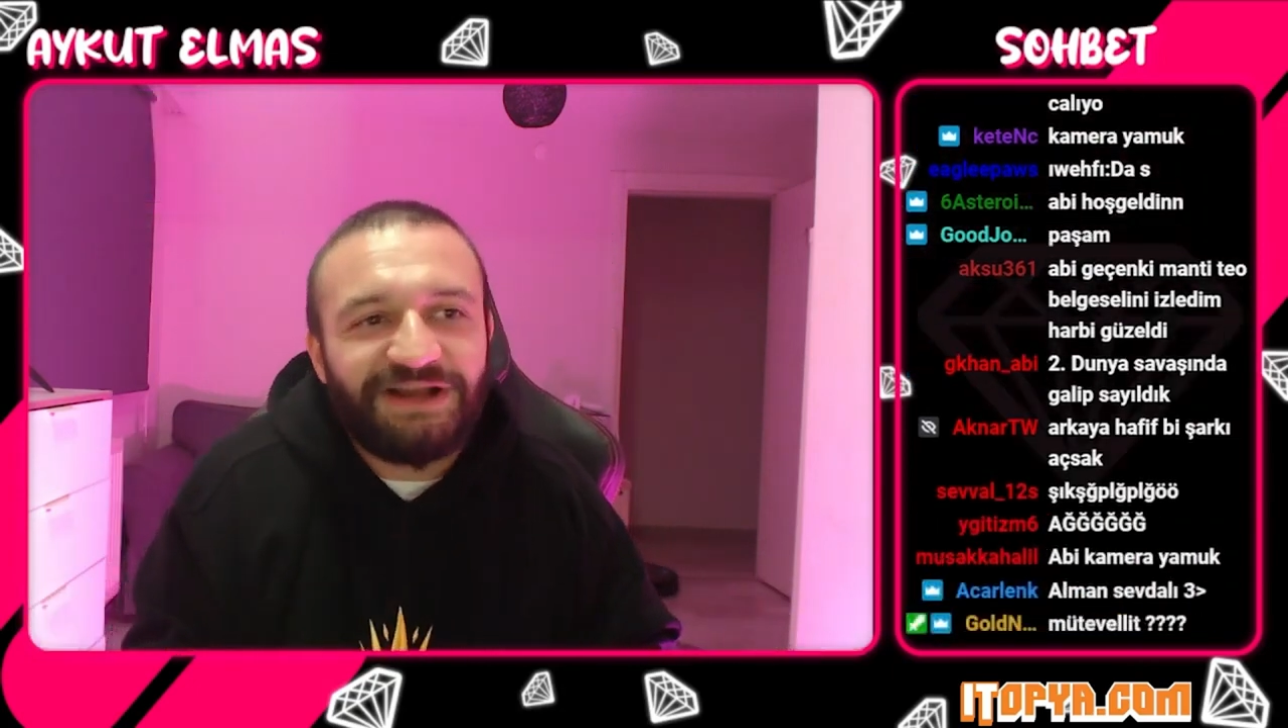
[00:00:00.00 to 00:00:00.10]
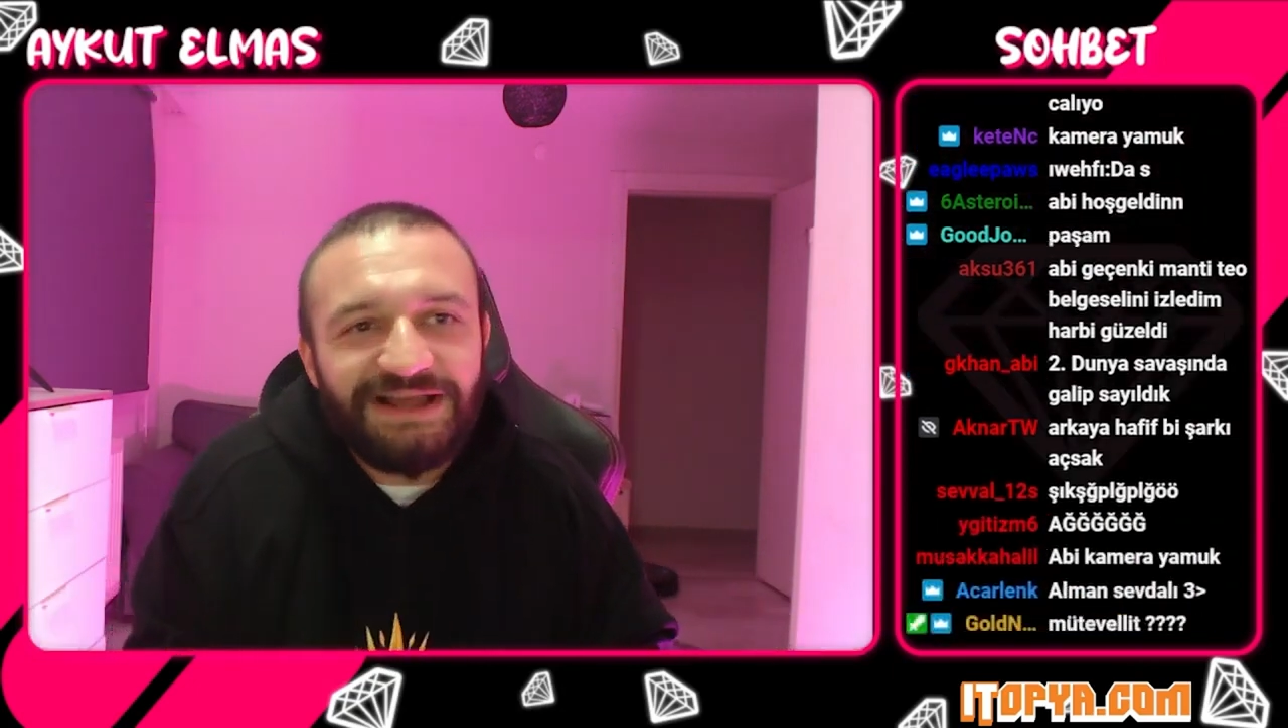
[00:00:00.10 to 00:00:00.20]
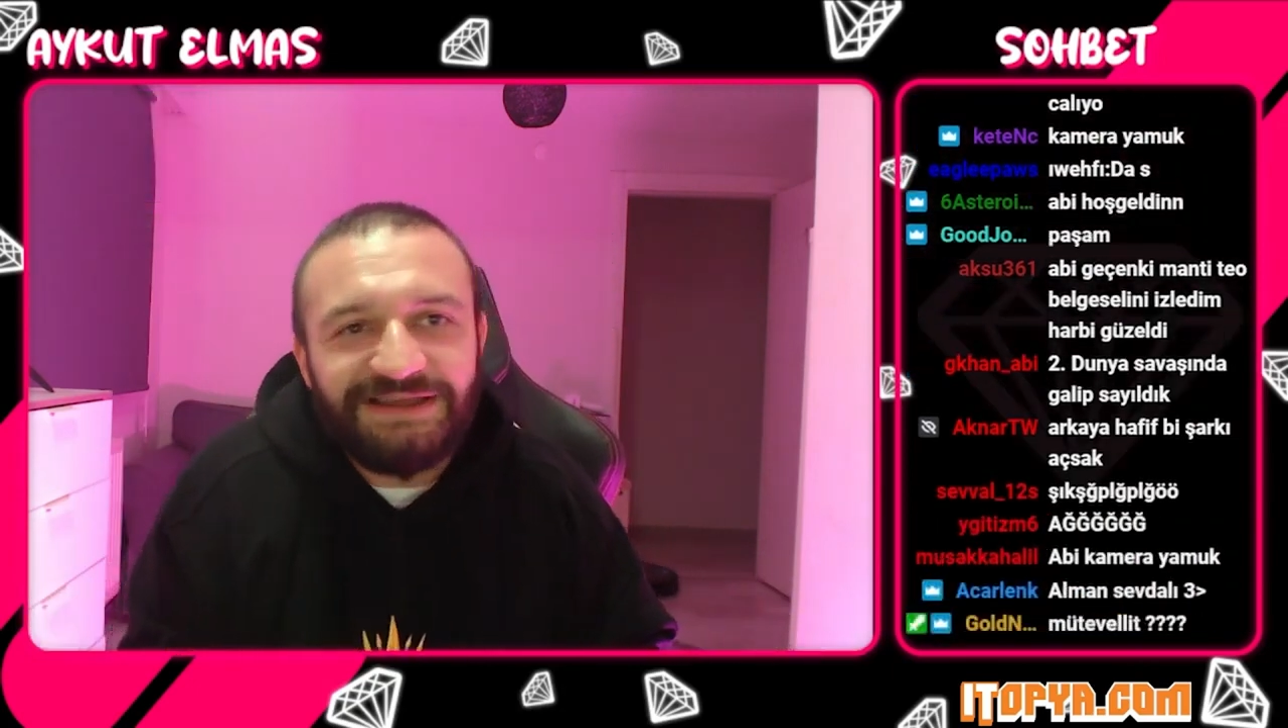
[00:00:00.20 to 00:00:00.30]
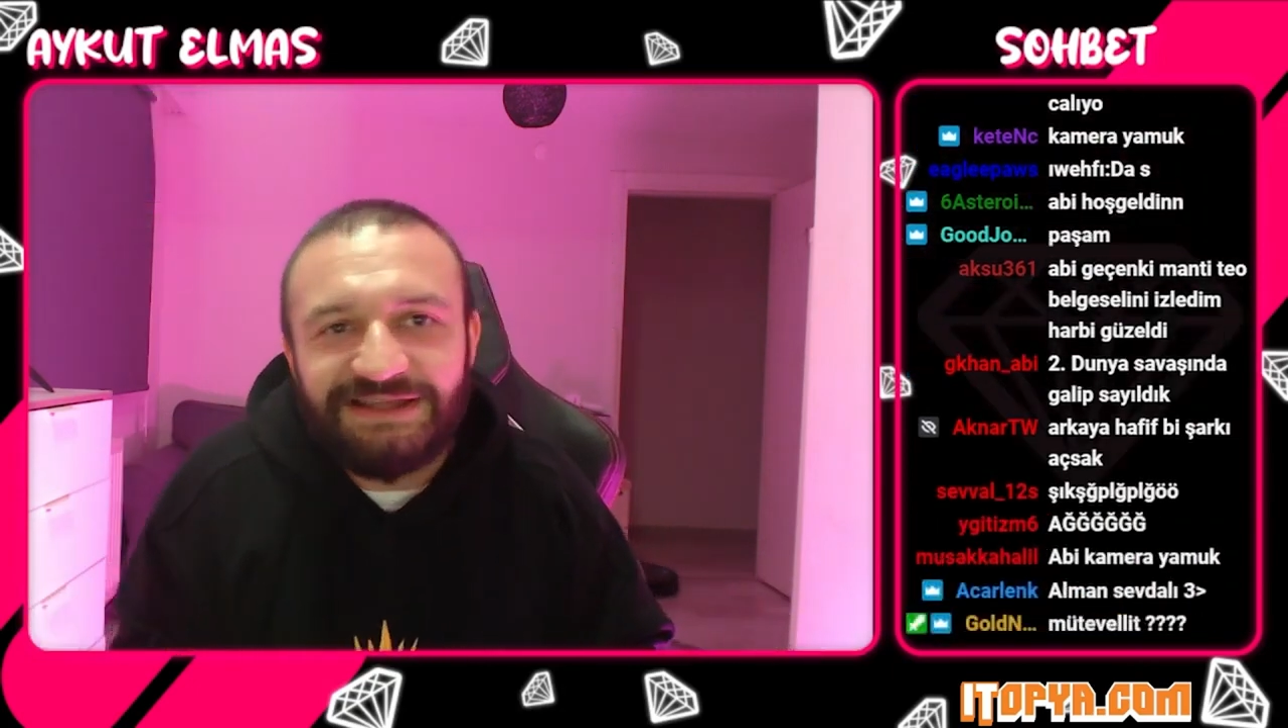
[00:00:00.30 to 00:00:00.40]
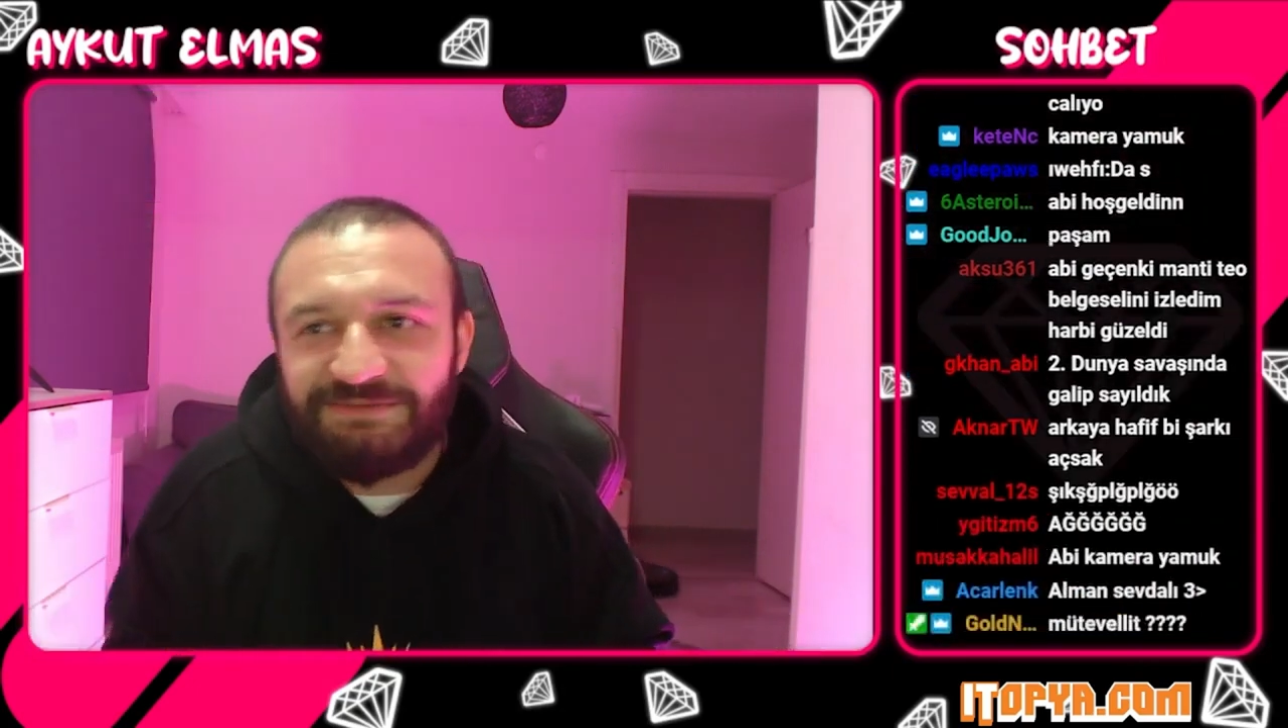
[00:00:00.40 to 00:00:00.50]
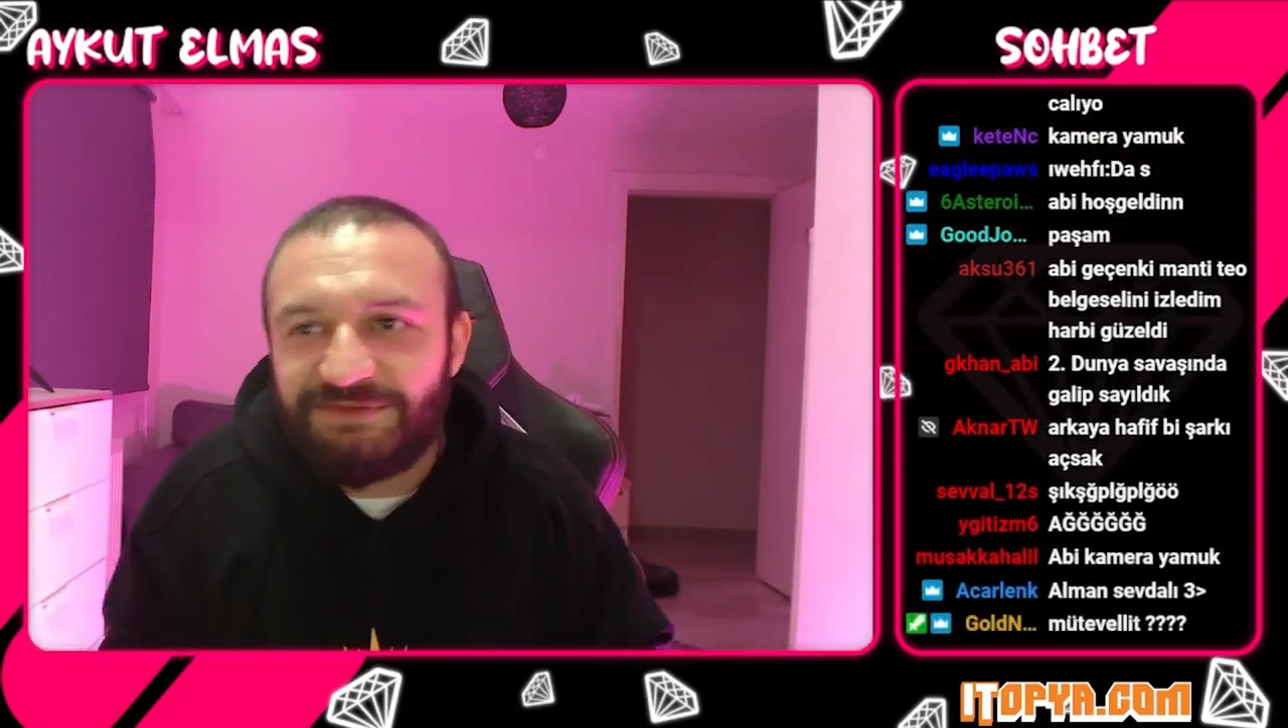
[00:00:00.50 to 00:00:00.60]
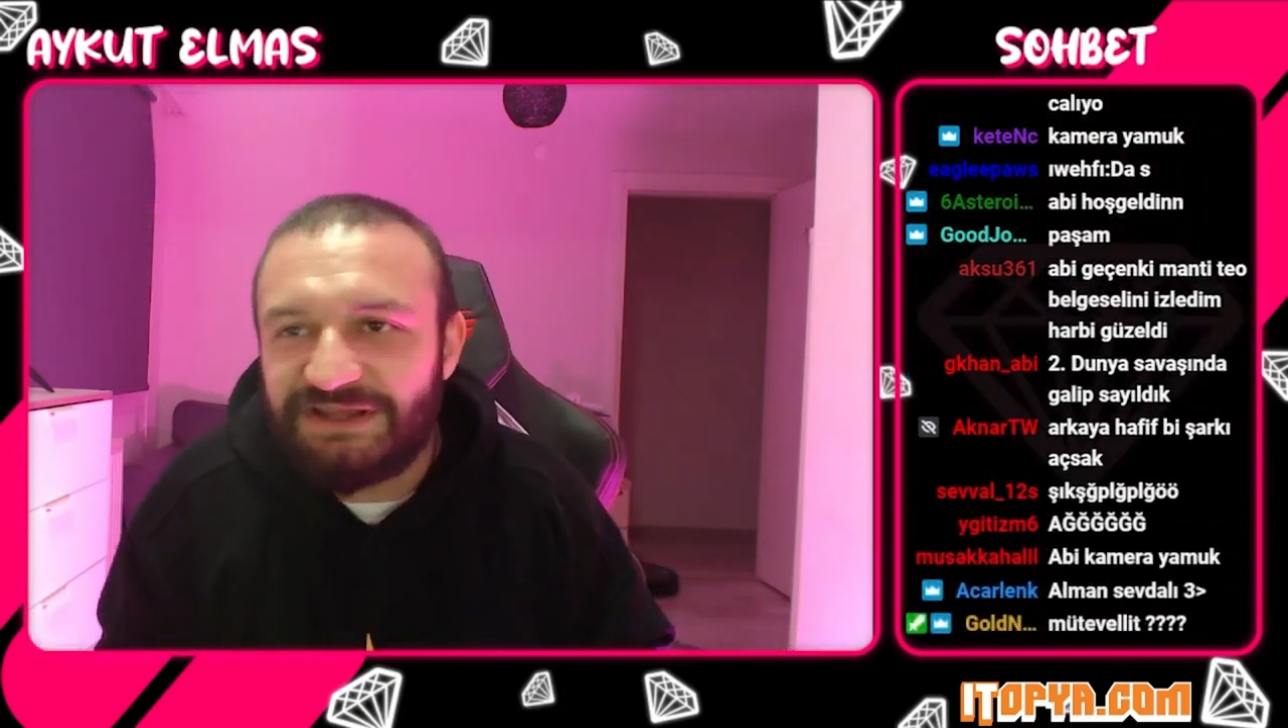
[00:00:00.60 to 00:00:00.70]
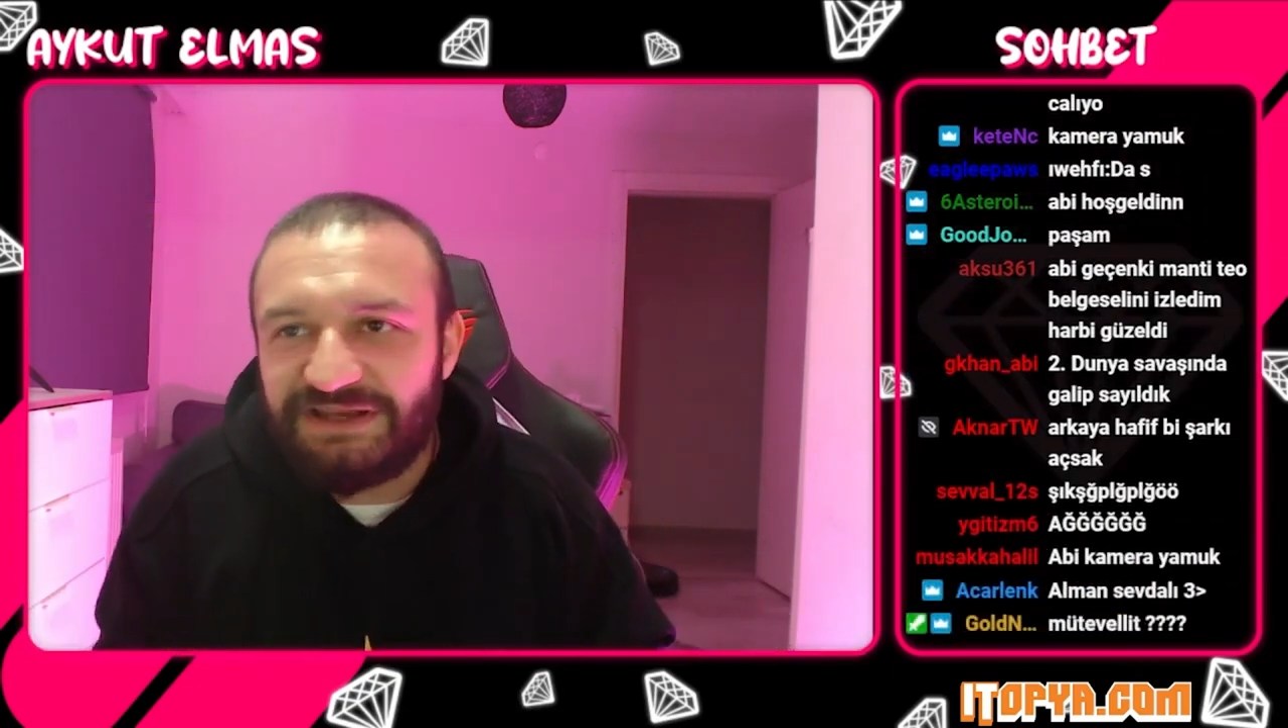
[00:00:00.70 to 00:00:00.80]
kaç 20